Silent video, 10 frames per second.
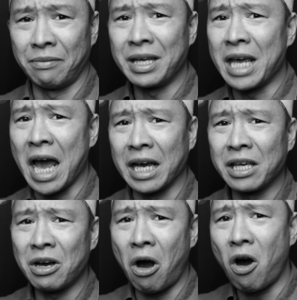là phải về
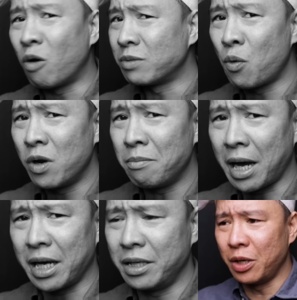nghe cho con, không tao
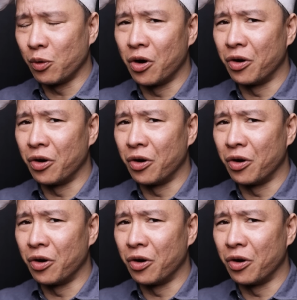quánh mày. Nhiều